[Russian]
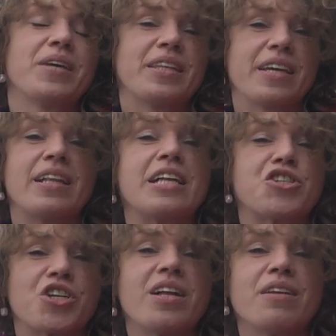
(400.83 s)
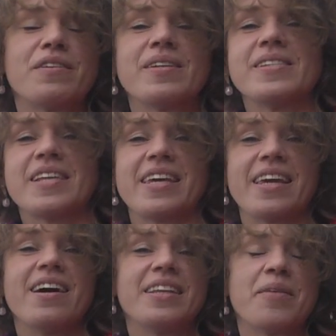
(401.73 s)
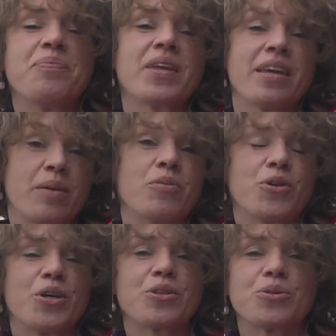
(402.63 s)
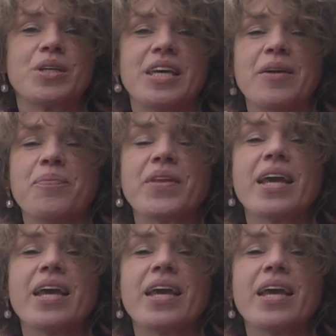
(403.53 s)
Это и Аладжаловы, и Сарьяны, и многие другие.